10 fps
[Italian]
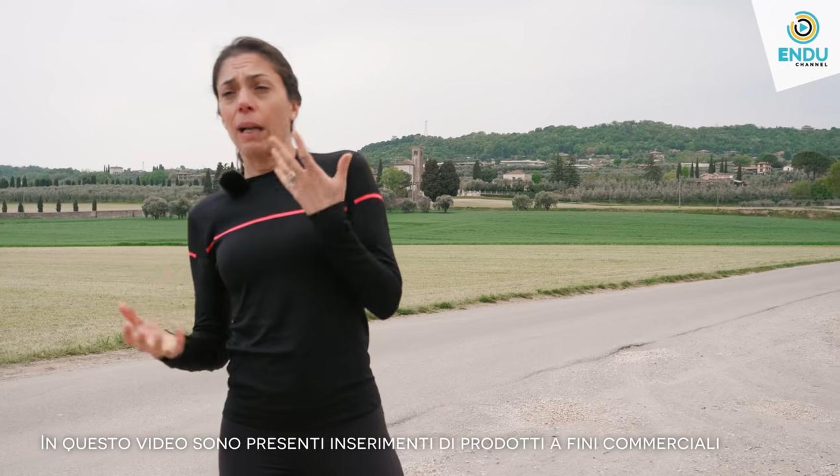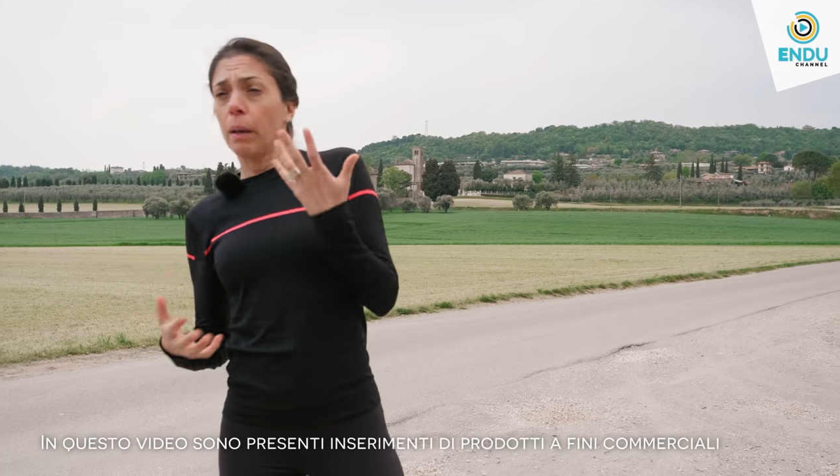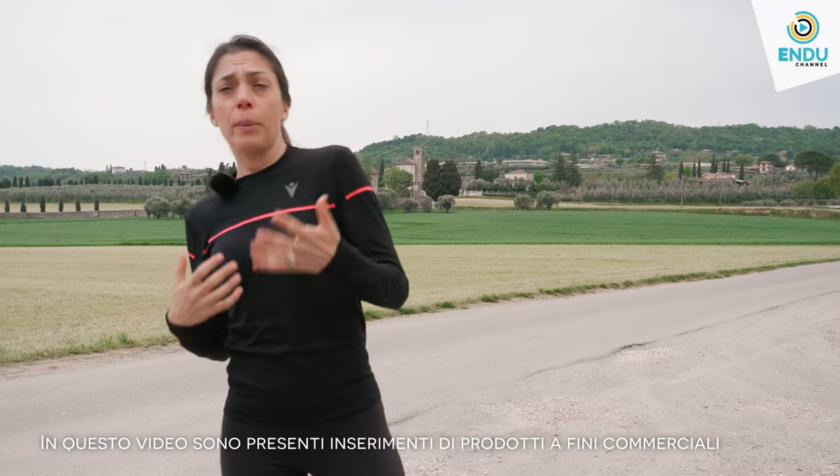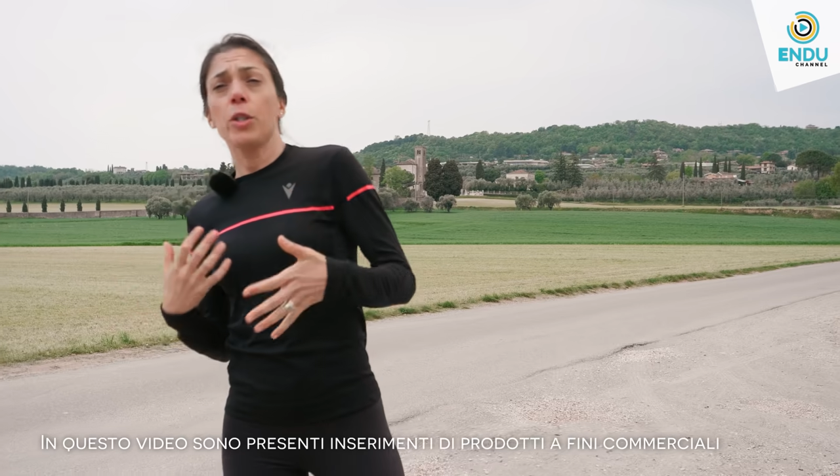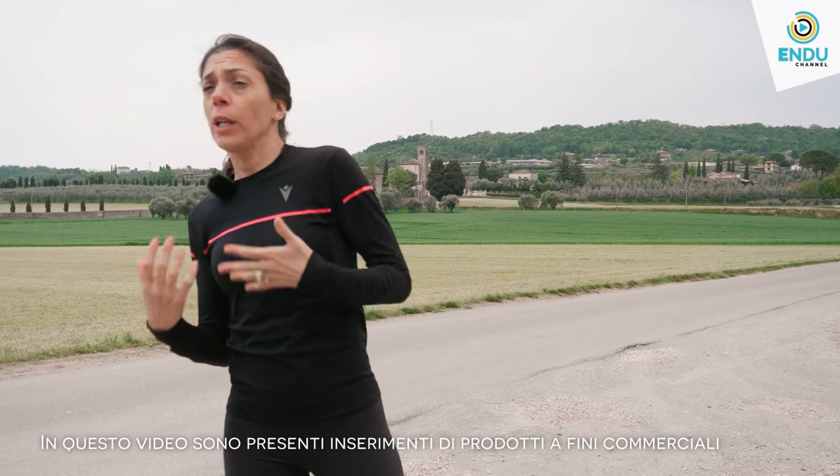la
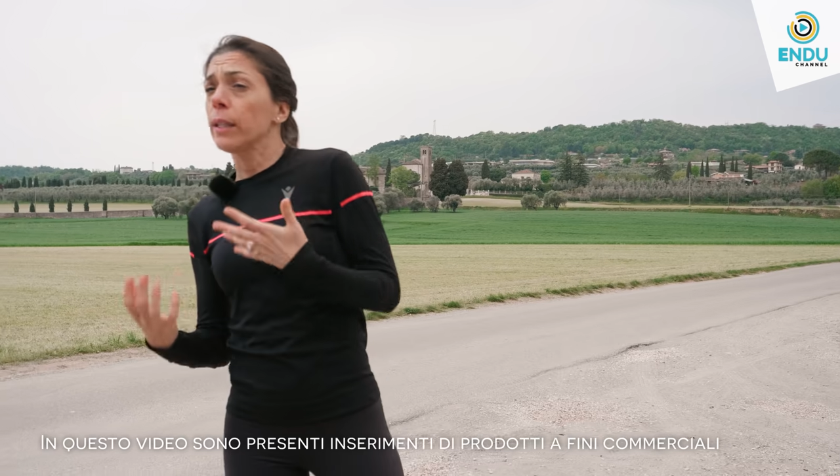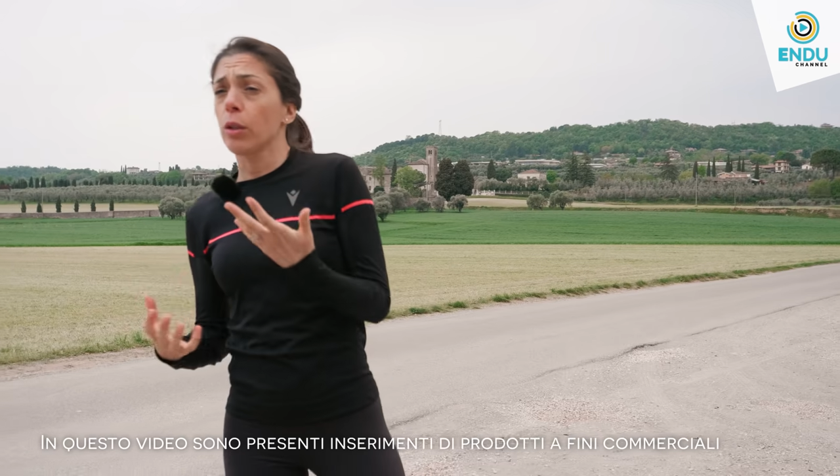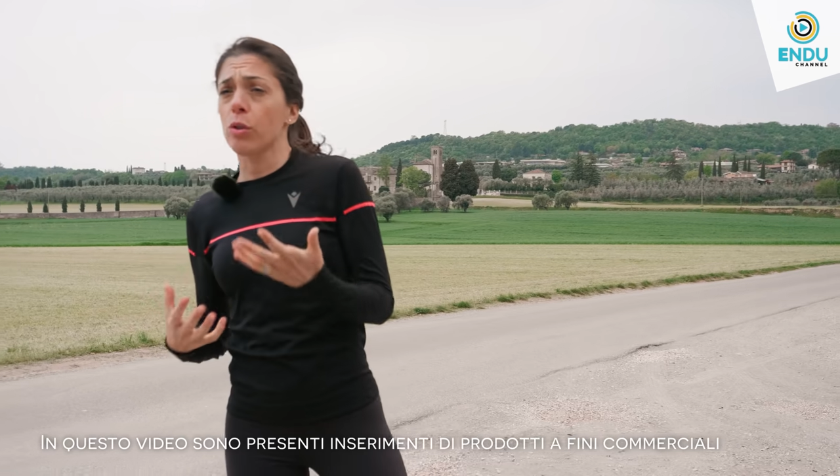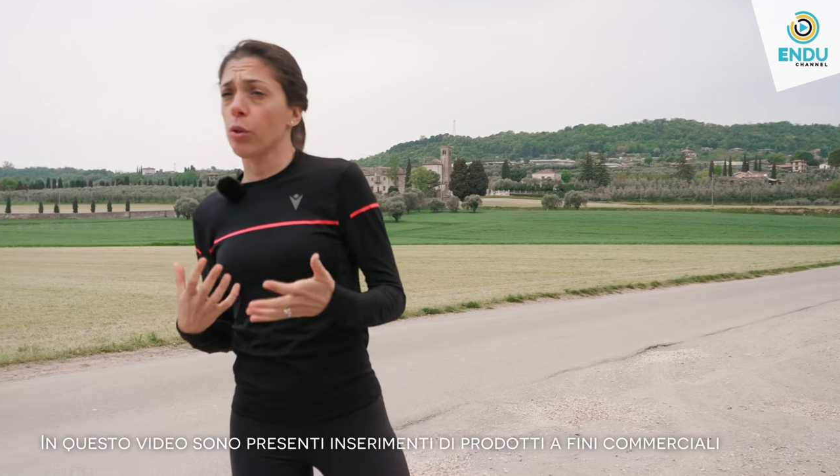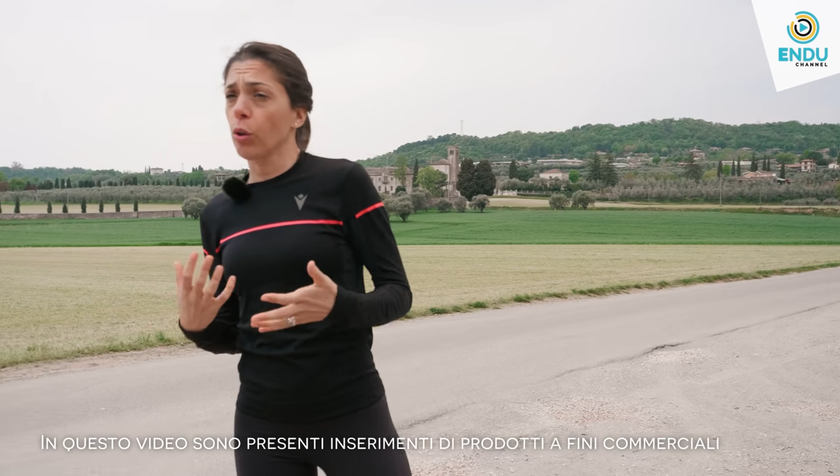capacità del
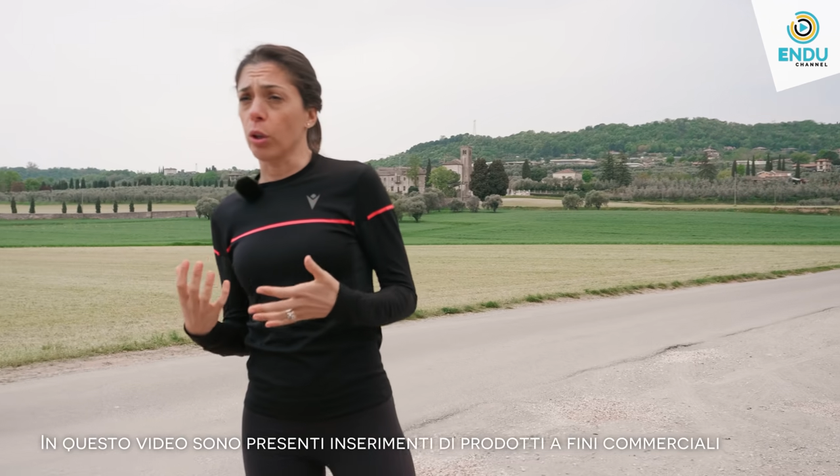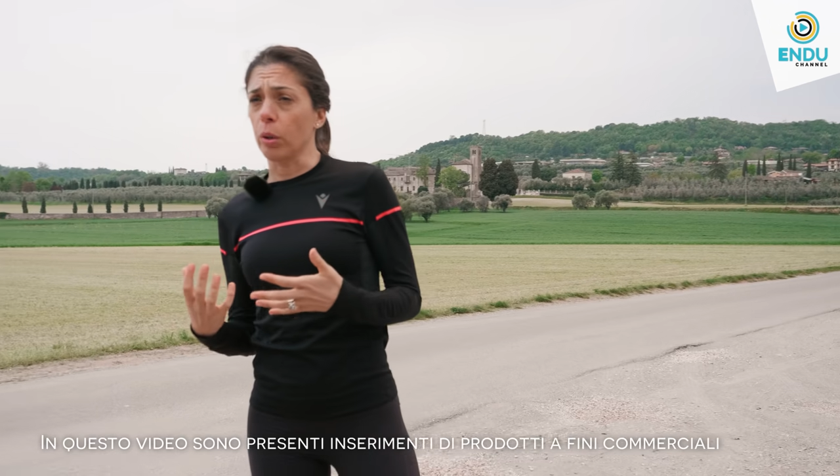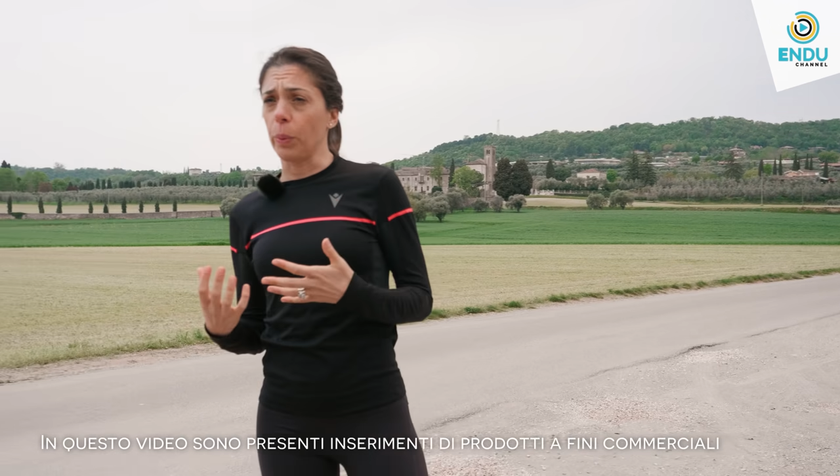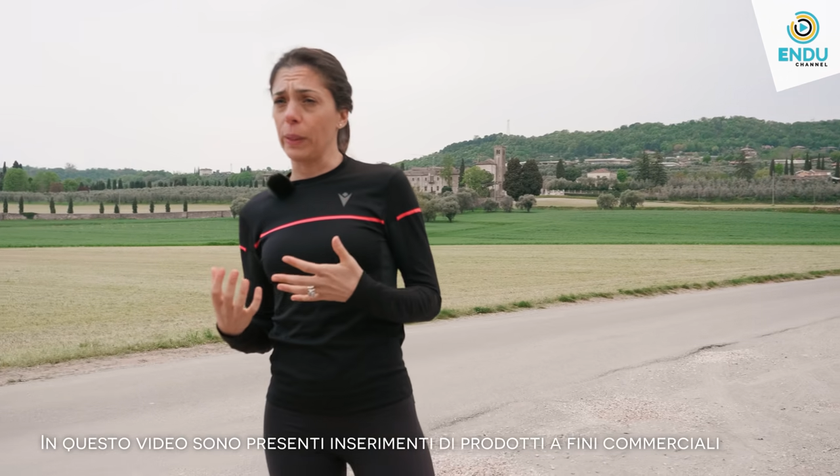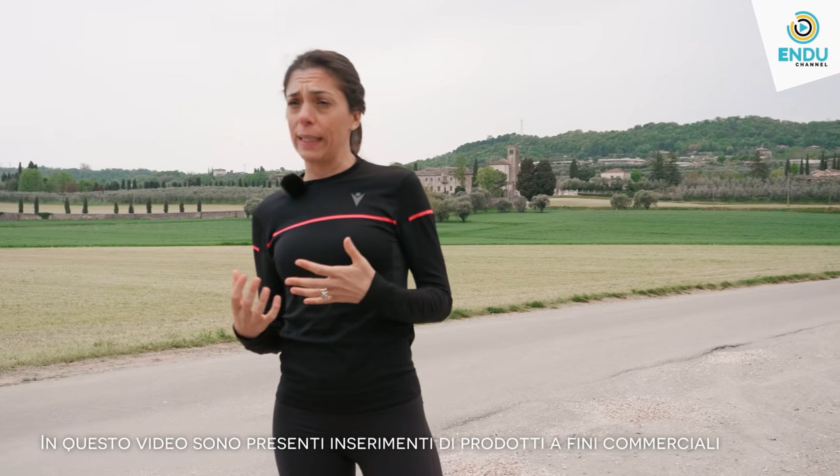nostro
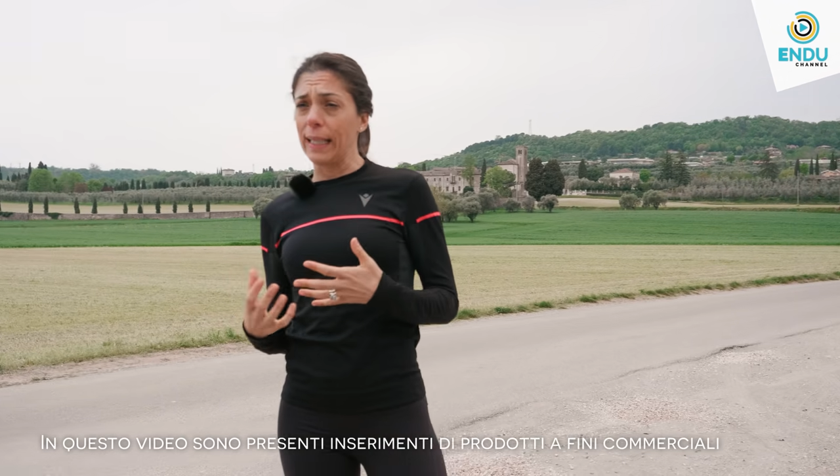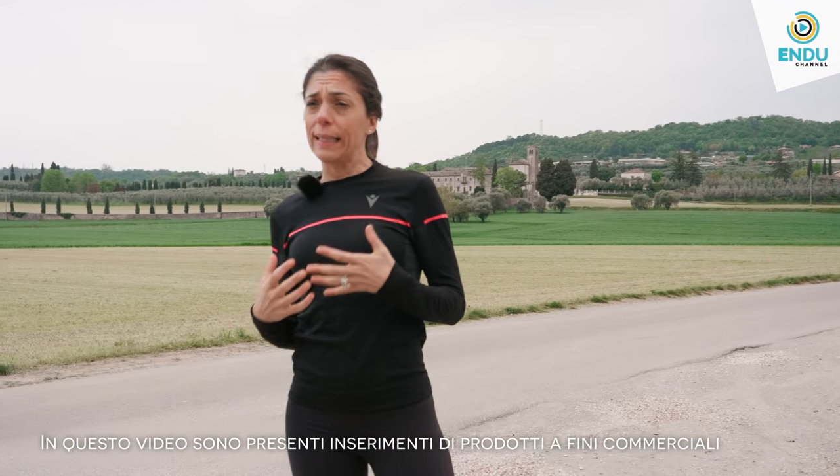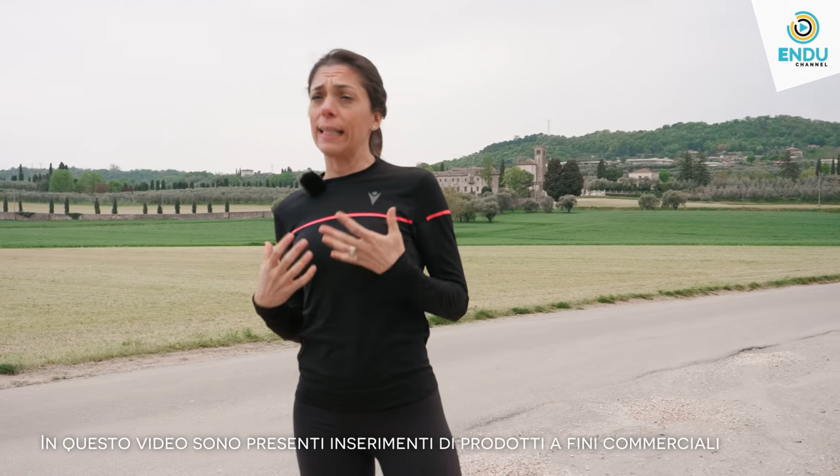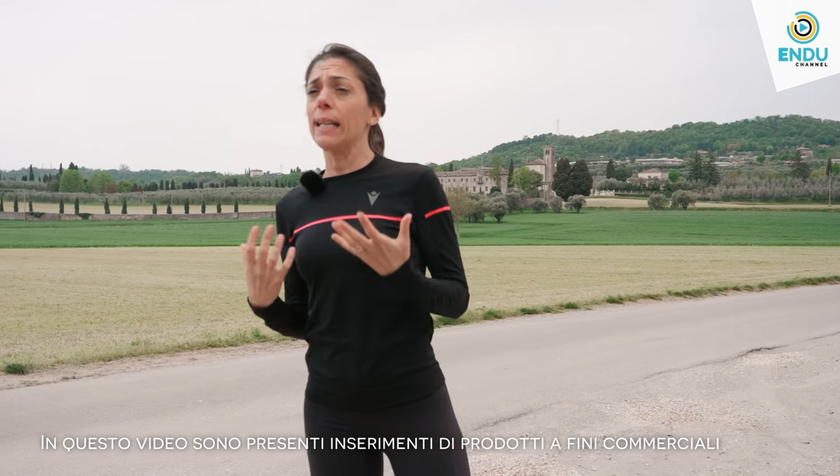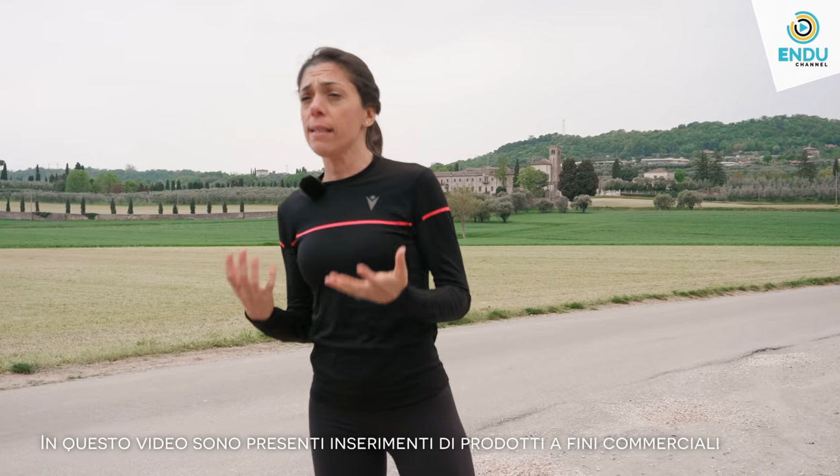corpo di
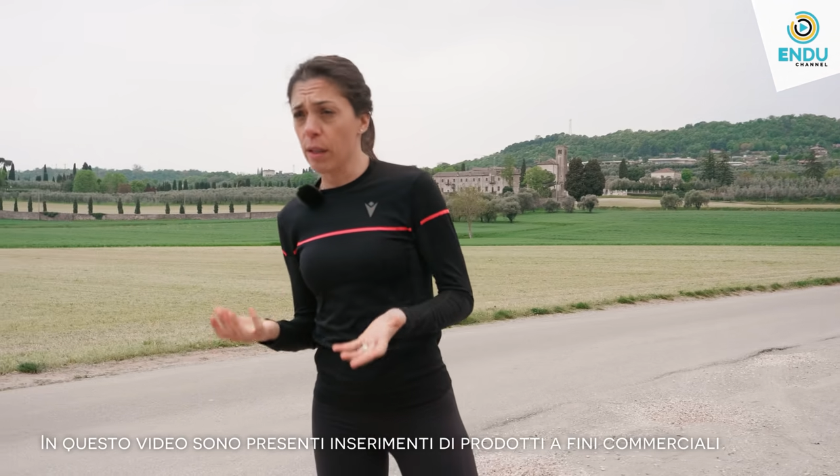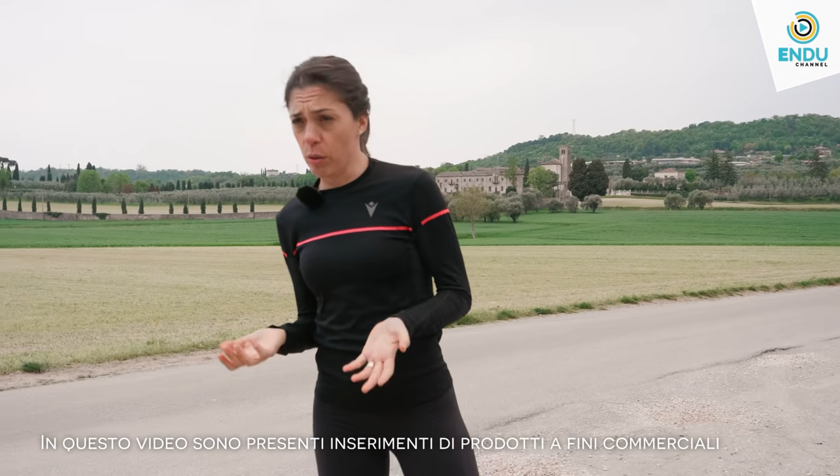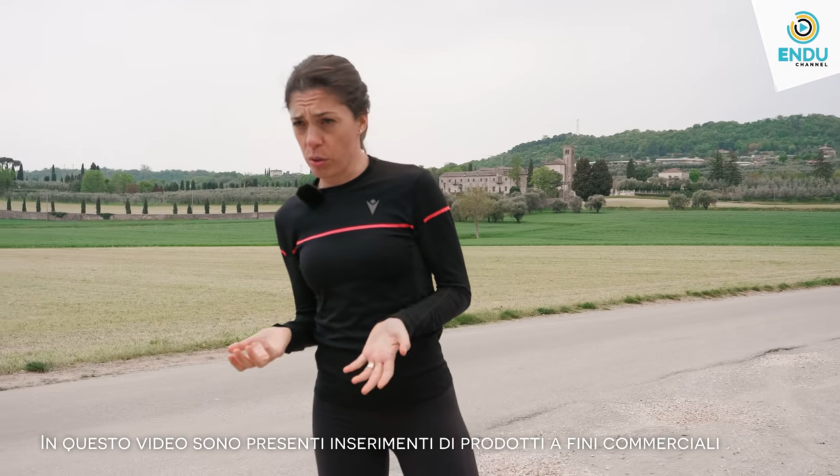adattarsi allo